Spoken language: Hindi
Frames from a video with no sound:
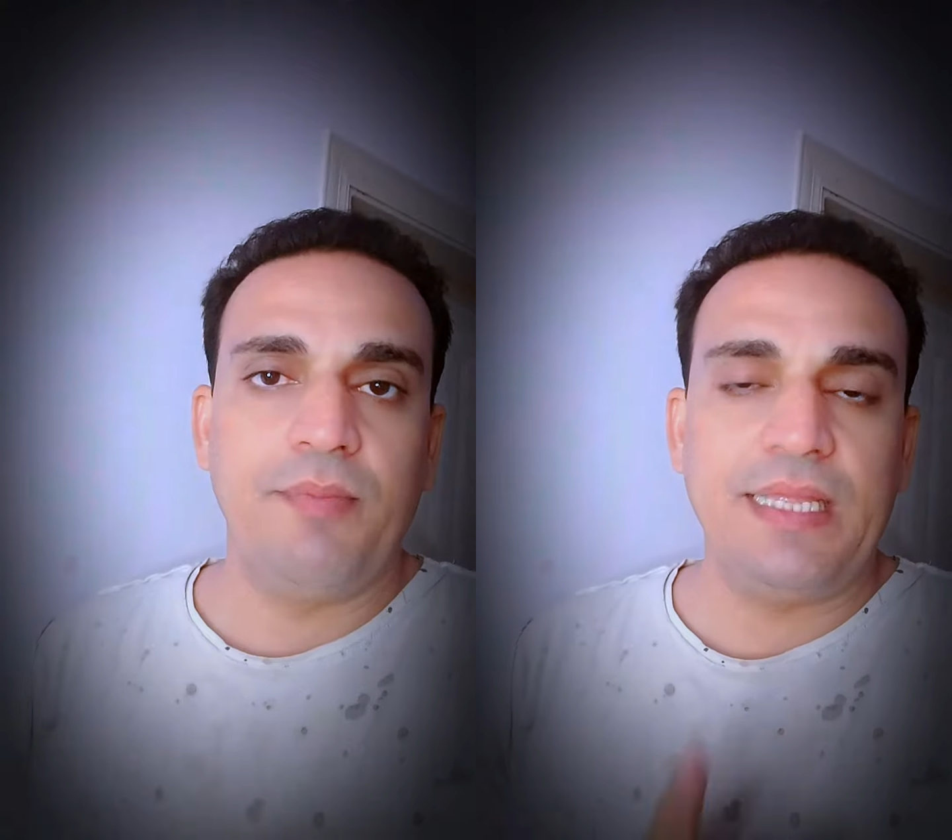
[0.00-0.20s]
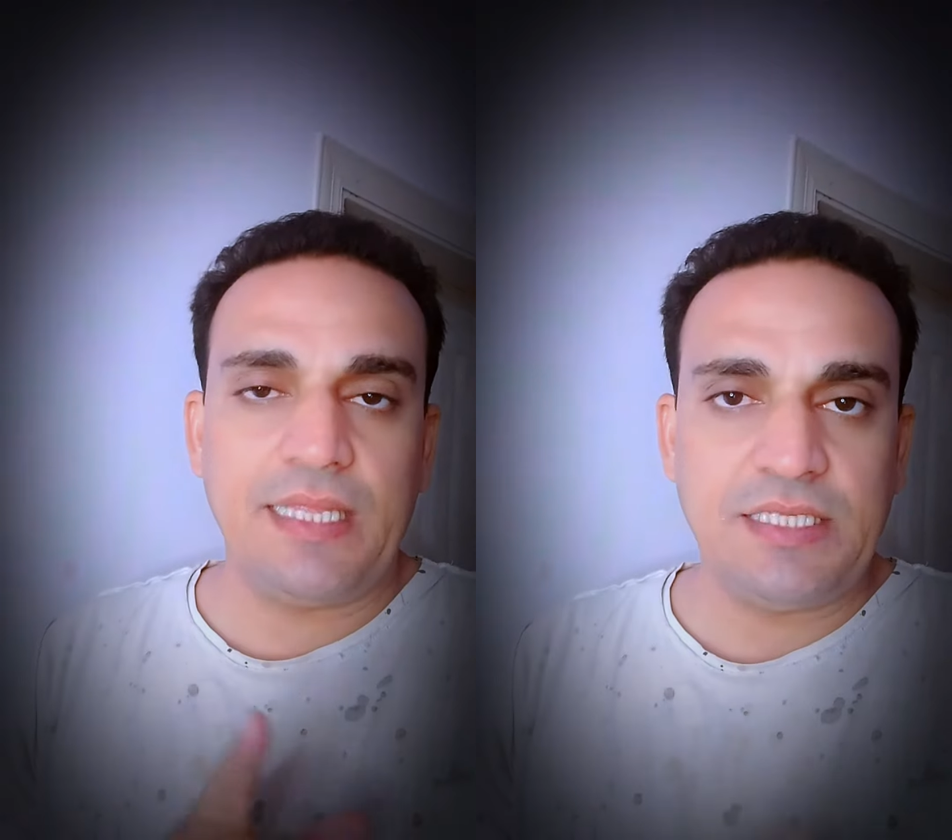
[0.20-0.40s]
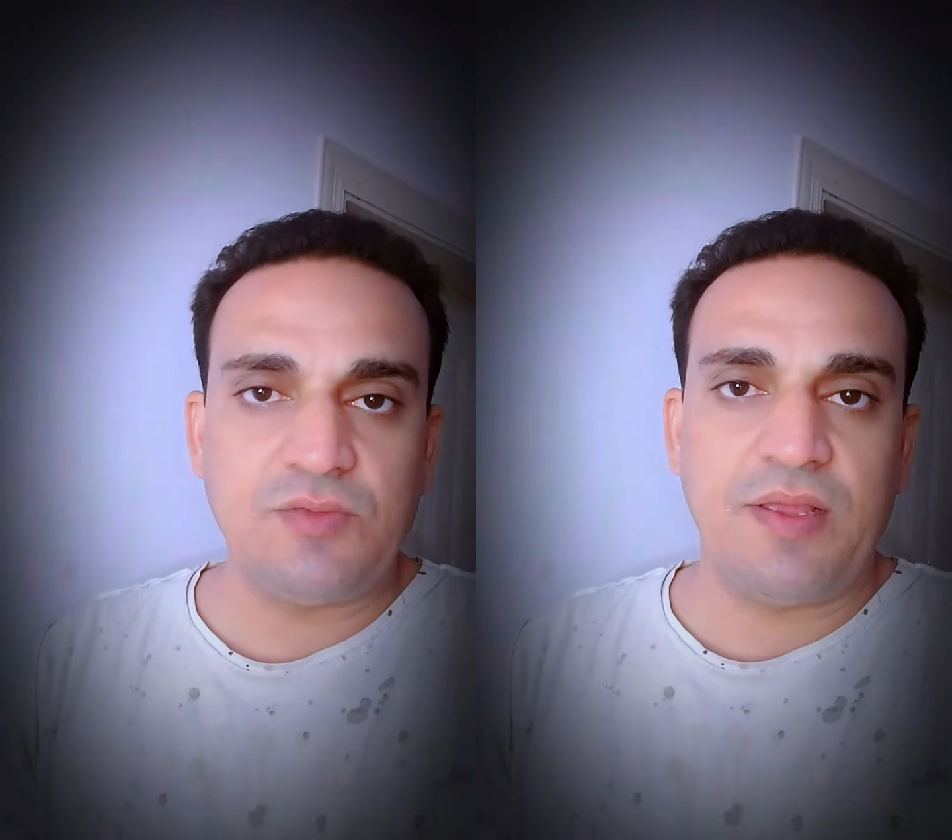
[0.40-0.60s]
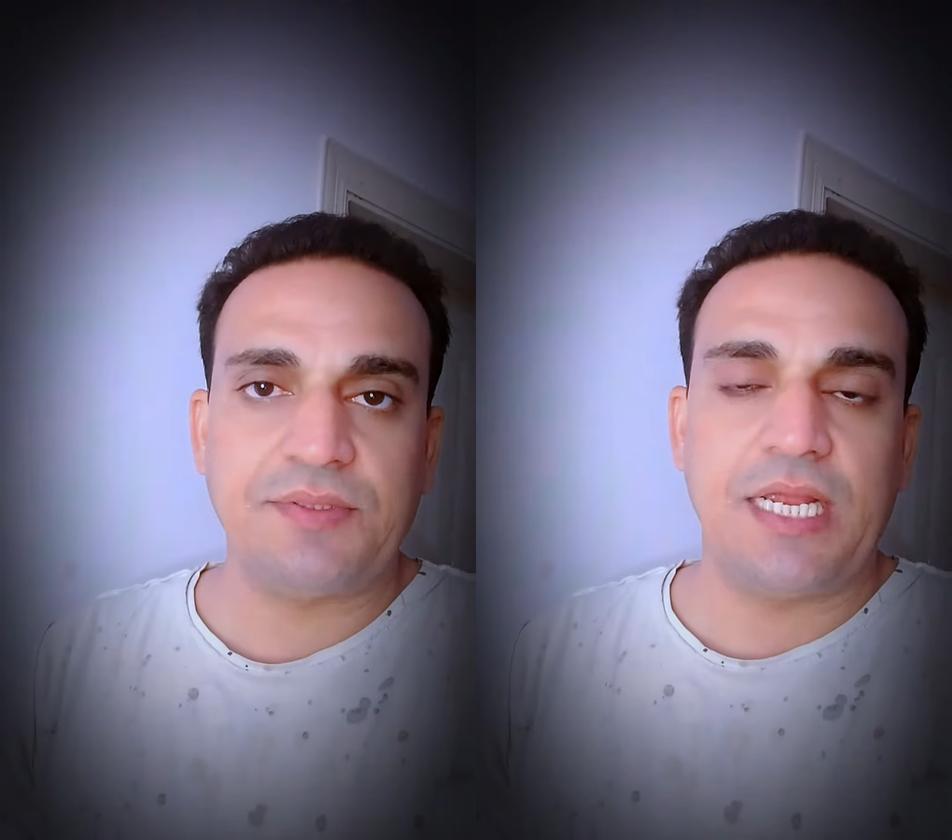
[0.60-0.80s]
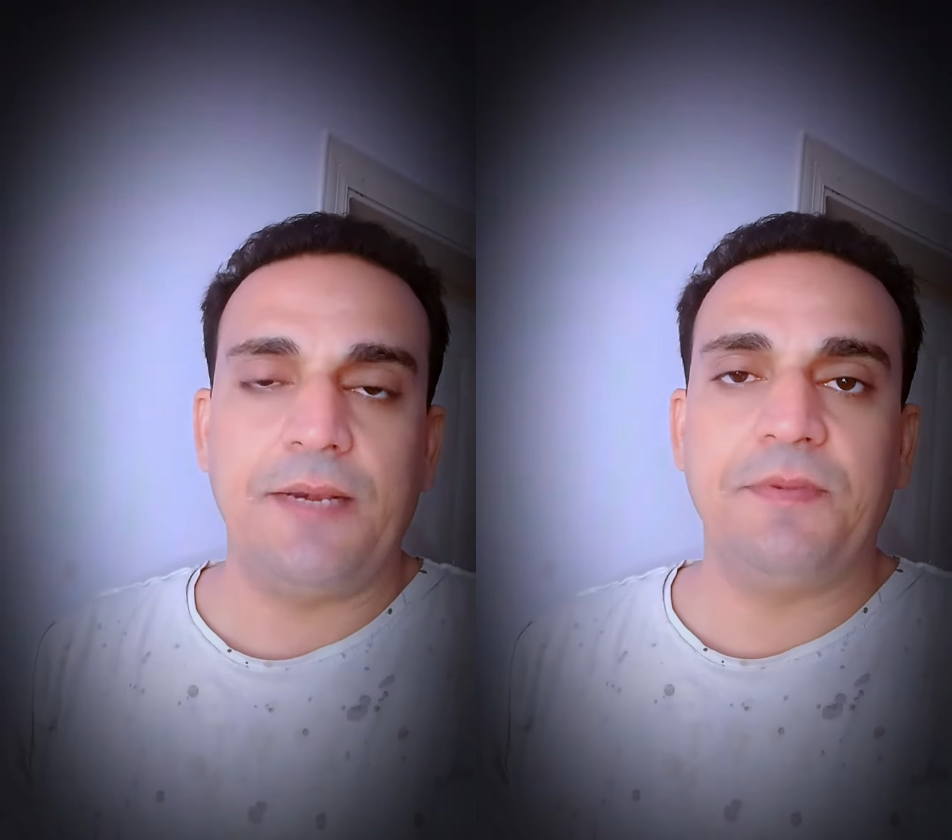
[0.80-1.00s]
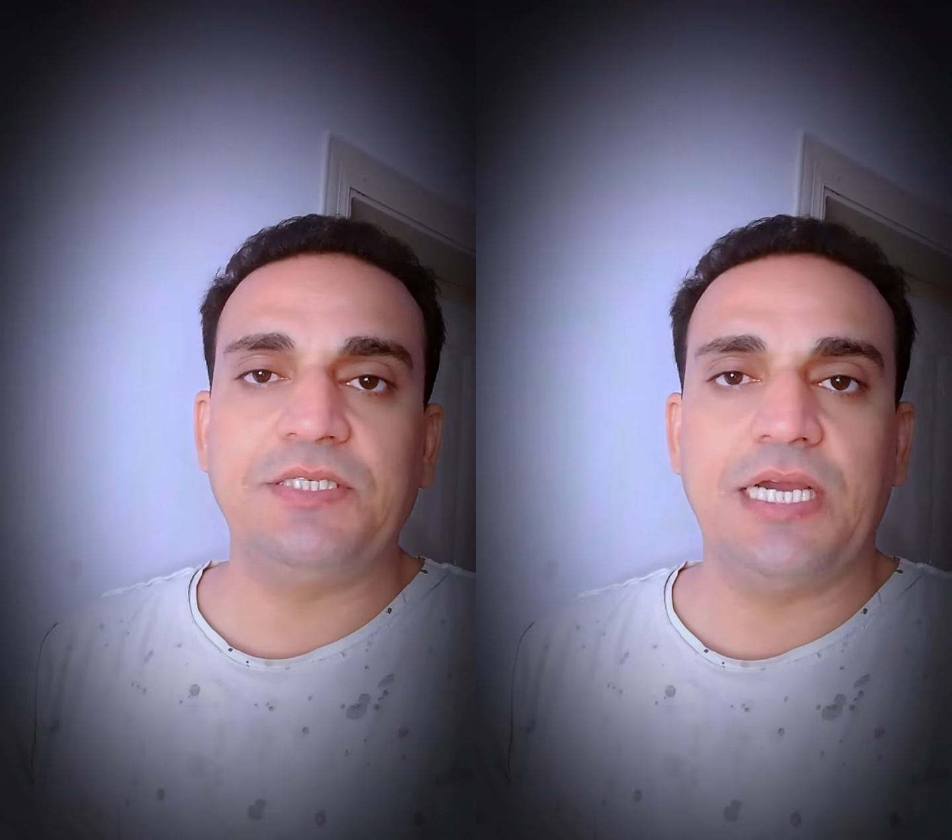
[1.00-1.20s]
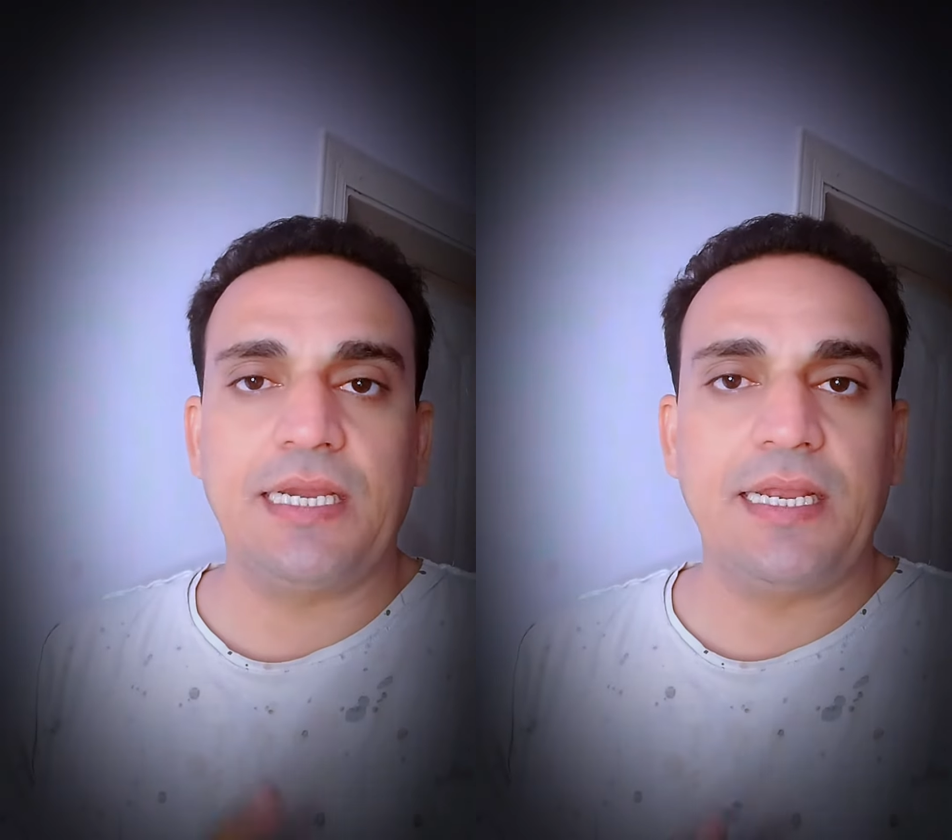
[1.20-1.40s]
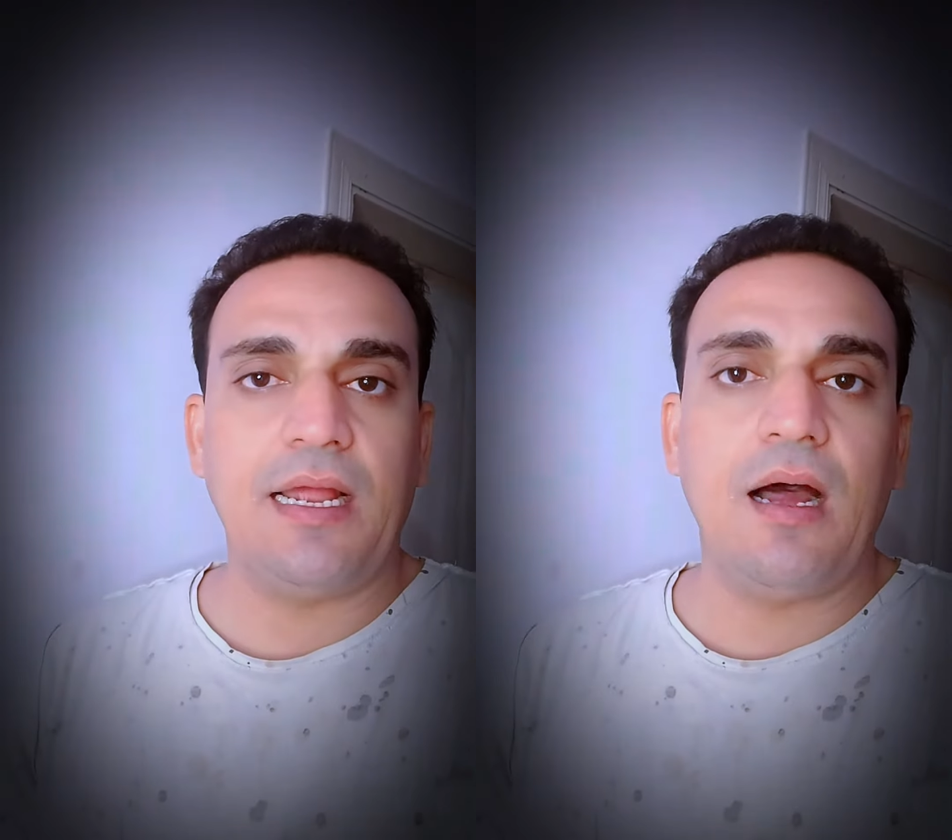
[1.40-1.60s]
में इस वेबसाइट पे
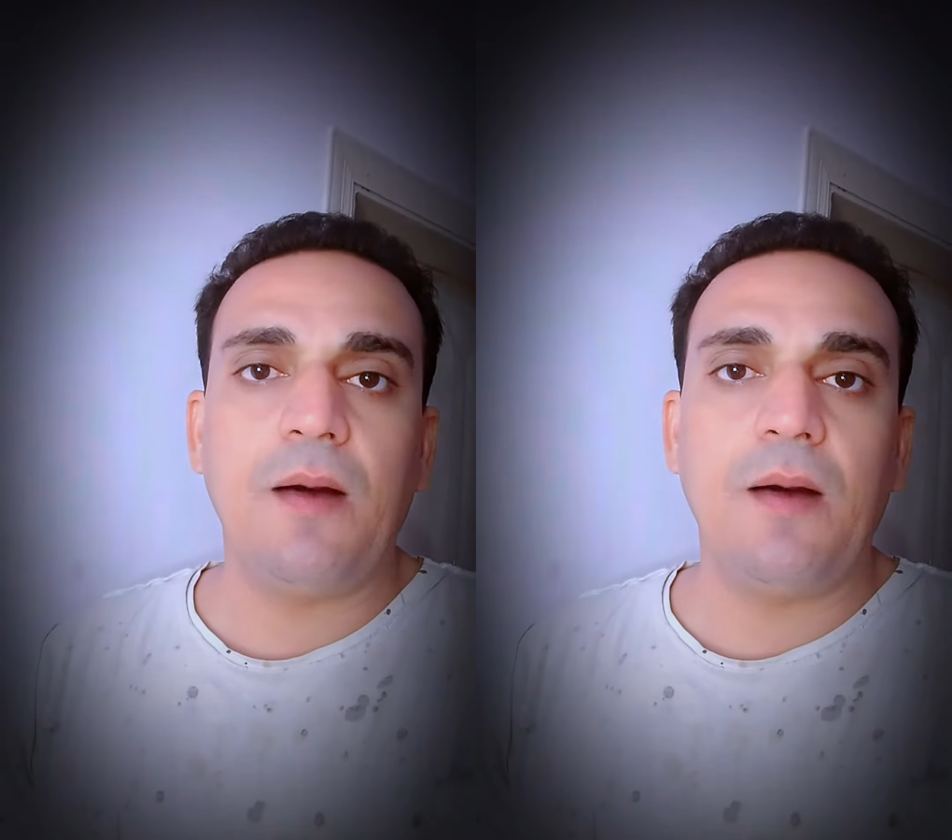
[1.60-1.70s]
जाकर आप